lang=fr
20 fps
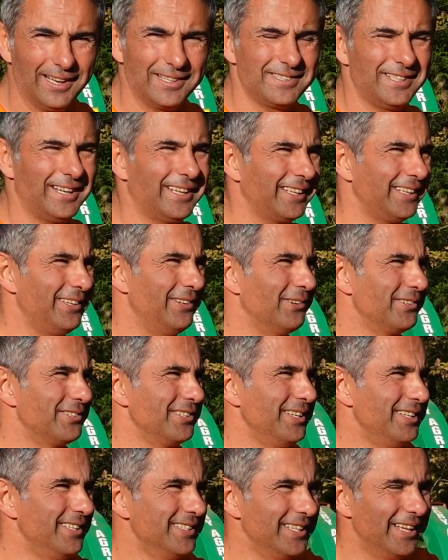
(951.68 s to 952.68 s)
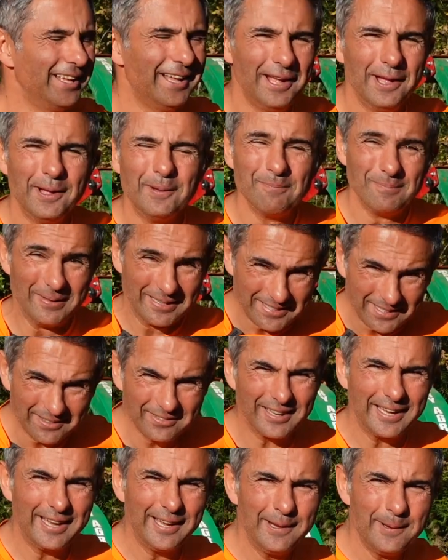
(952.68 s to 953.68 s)
acier cryogénisé. Mais c'est
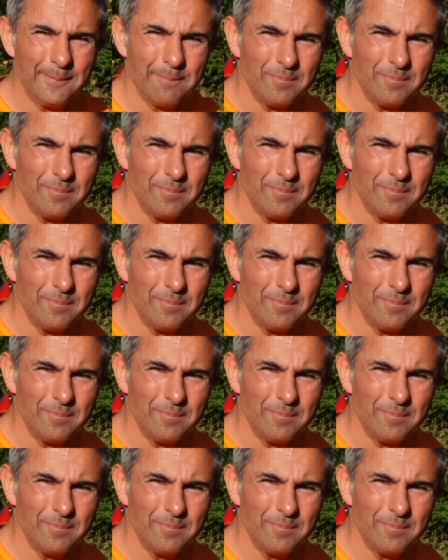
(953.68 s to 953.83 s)
vrai,